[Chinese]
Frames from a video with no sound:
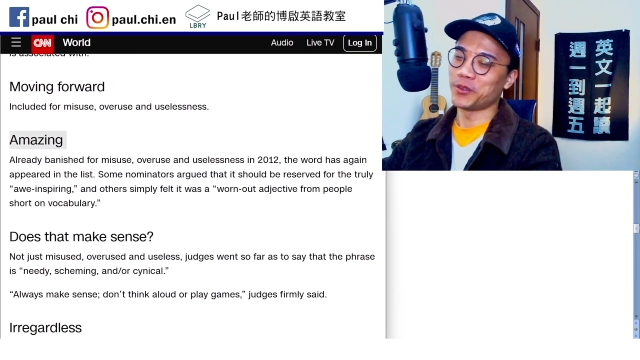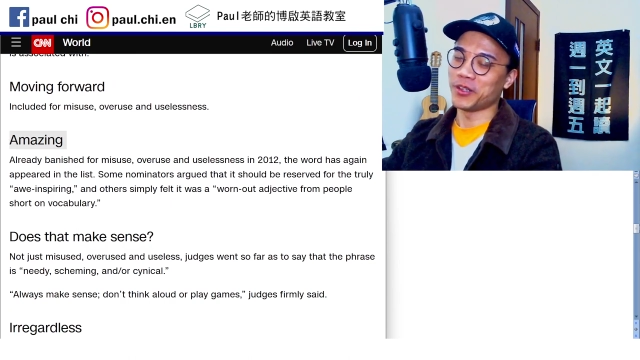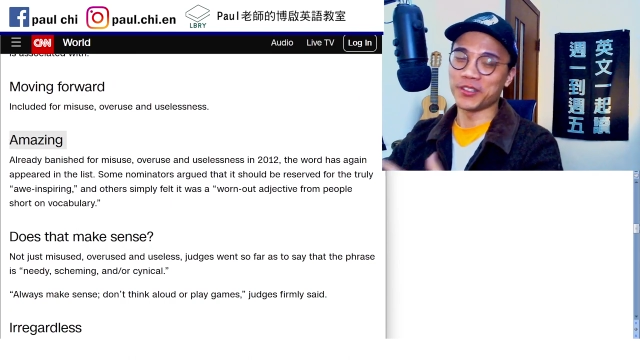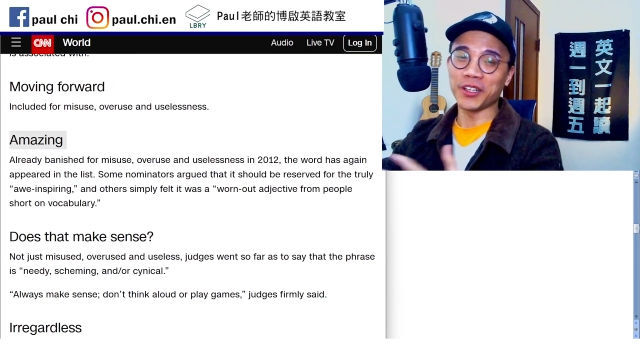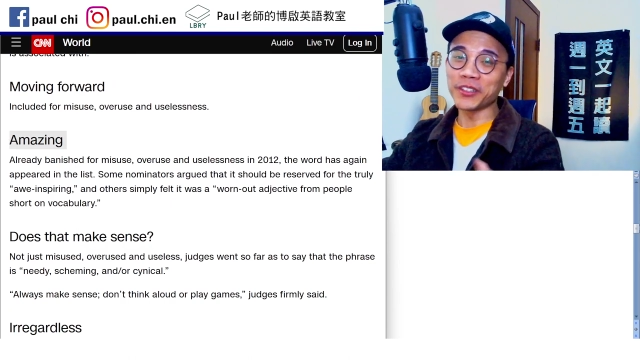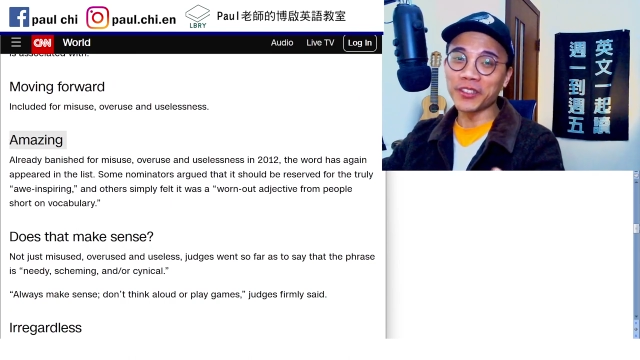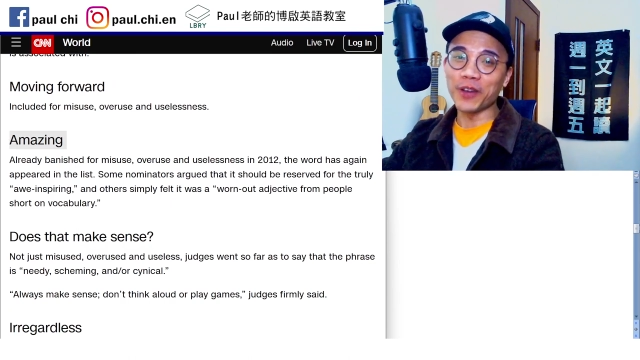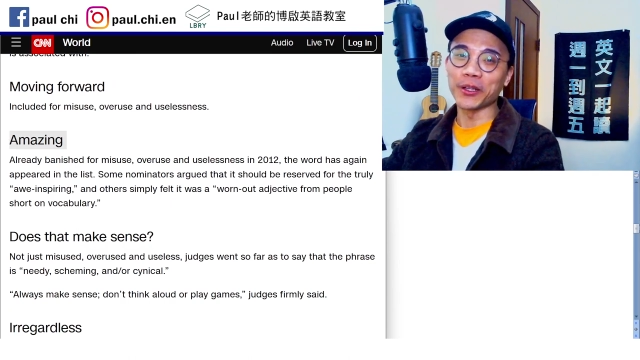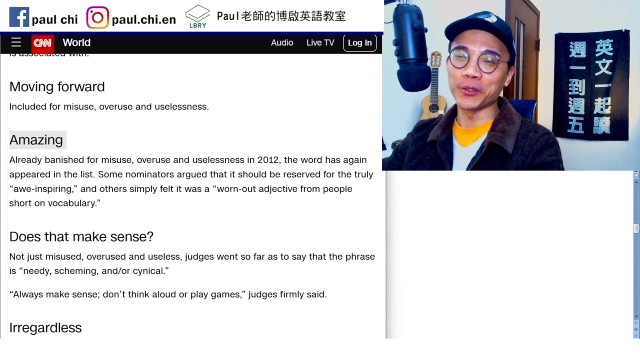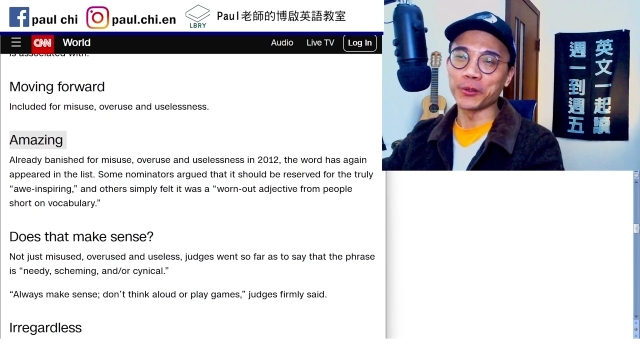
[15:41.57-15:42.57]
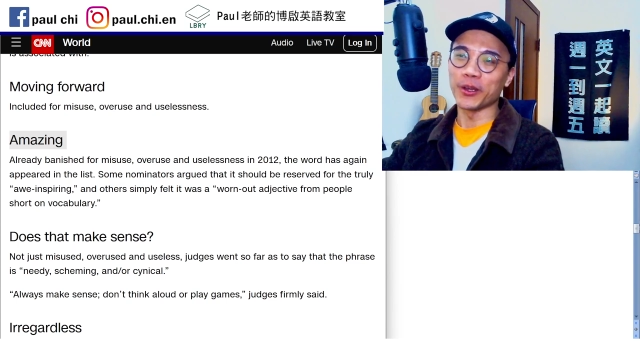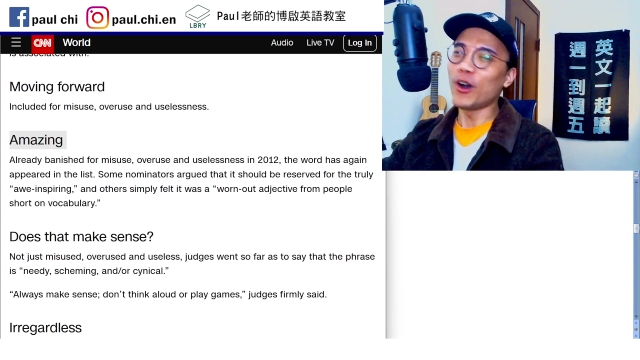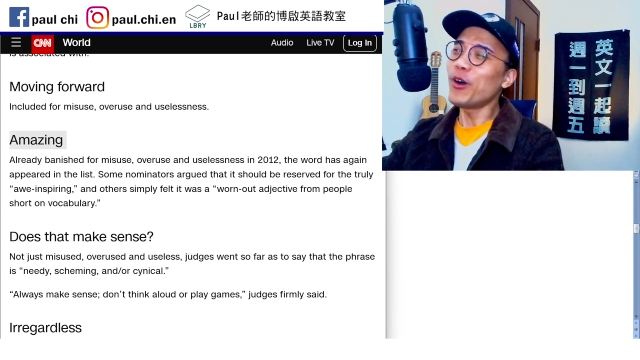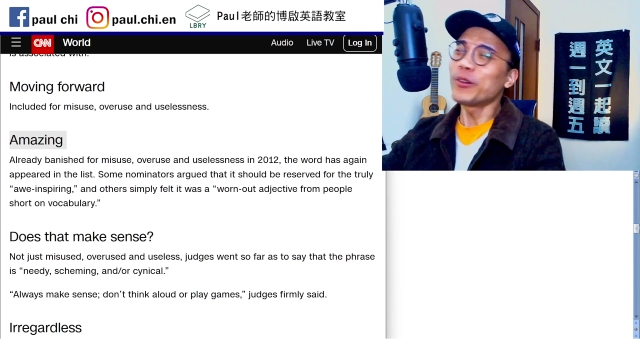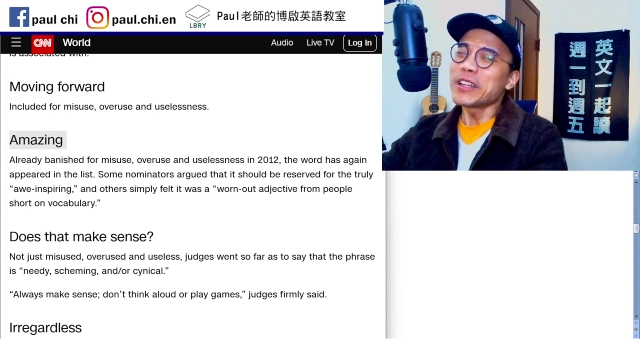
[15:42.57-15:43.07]
很常听到嘛，对不
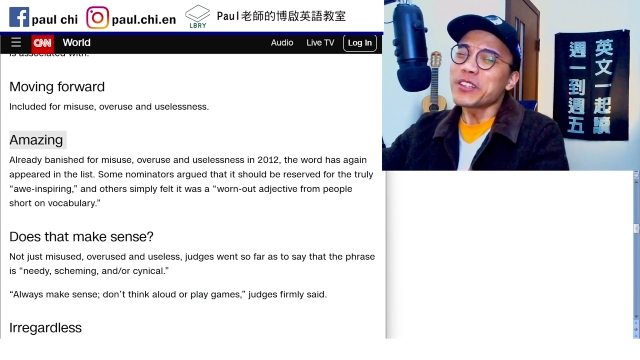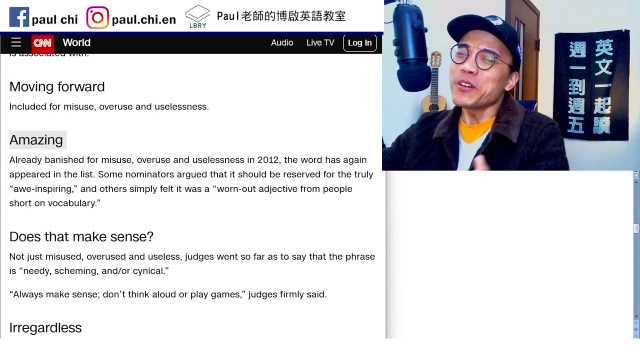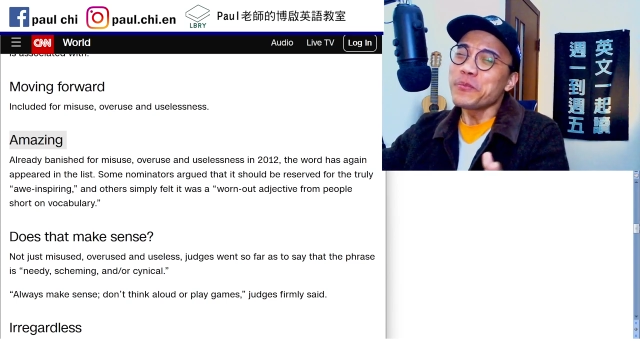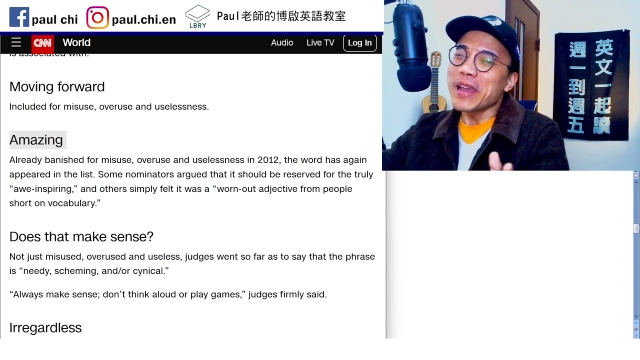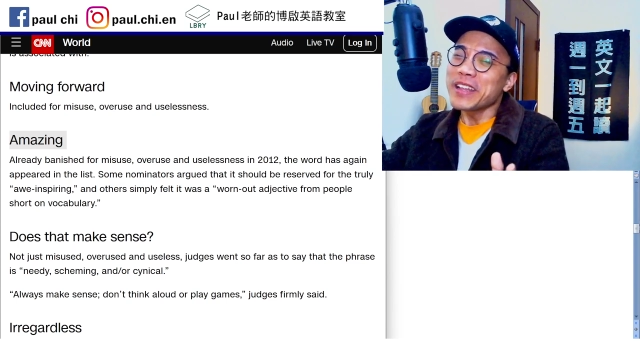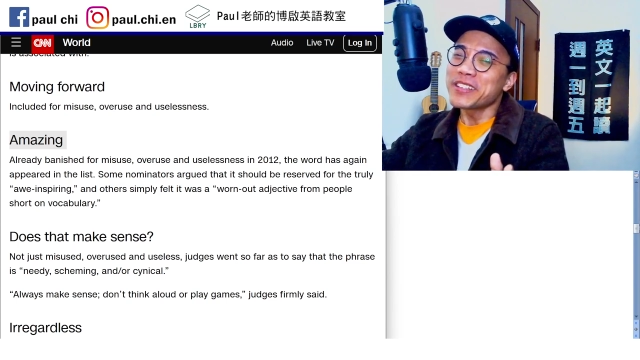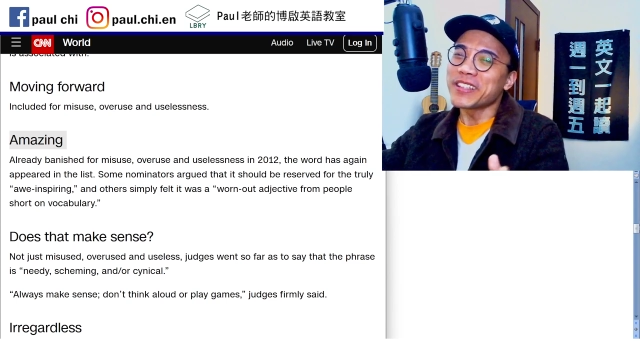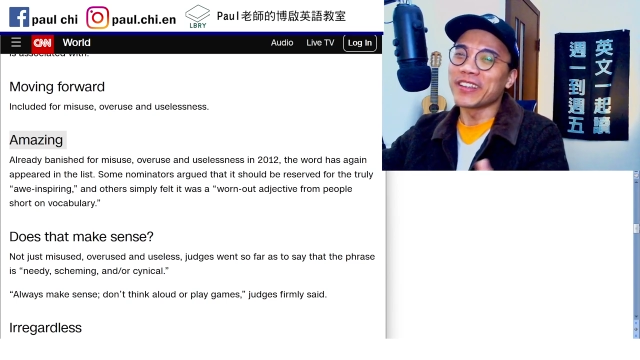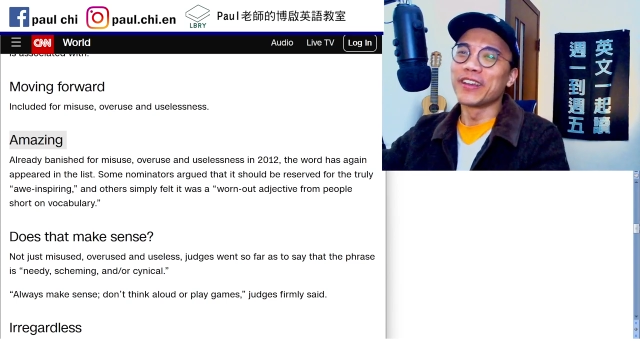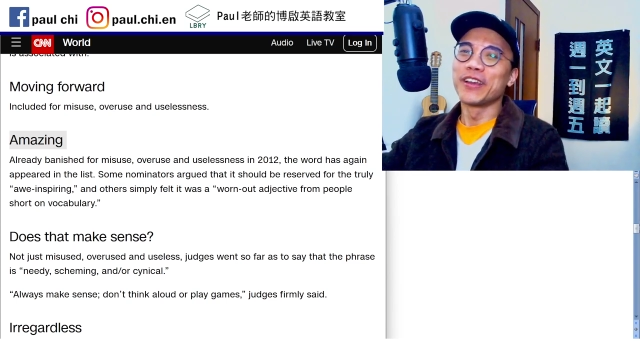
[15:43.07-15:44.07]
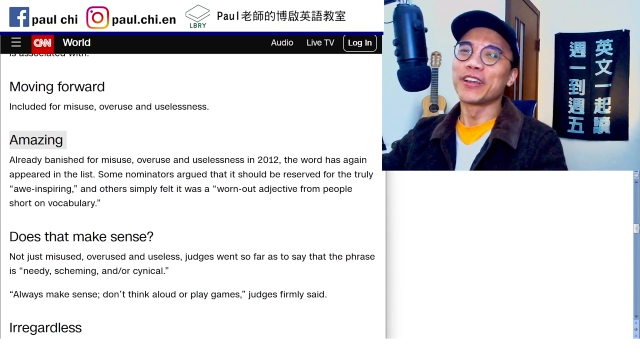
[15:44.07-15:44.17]
对？Oh，that's amazing。